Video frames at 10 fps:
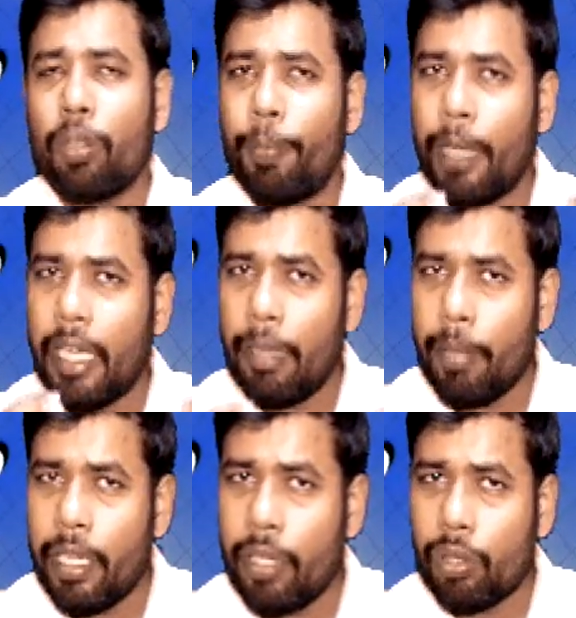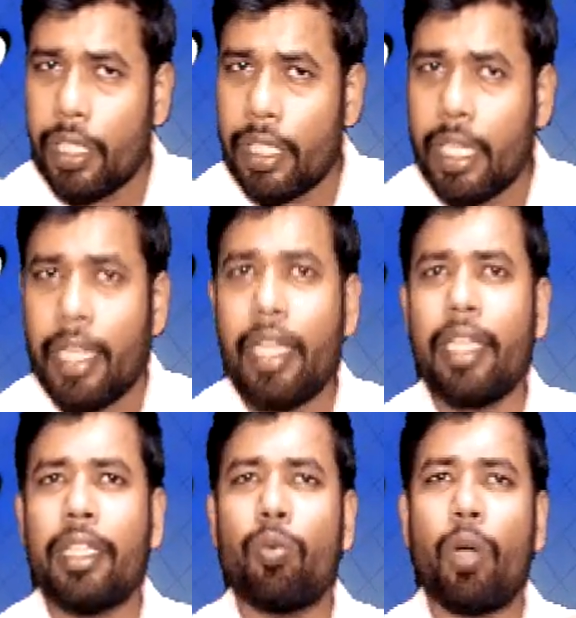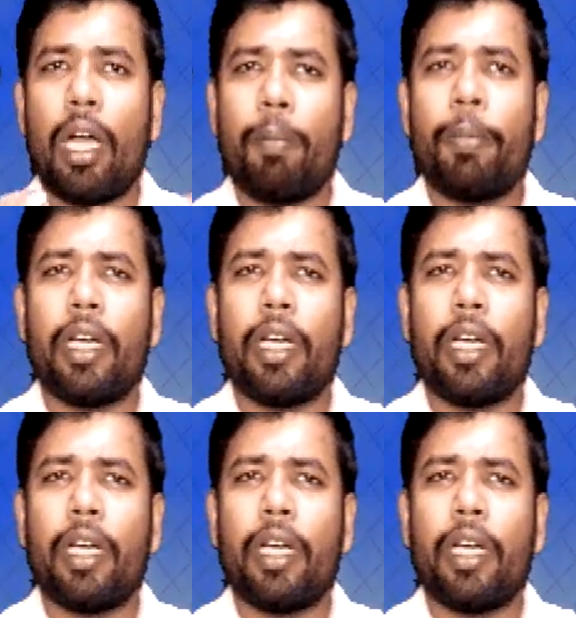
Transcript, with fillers: तो पहले मेरे को देखना है कि वहां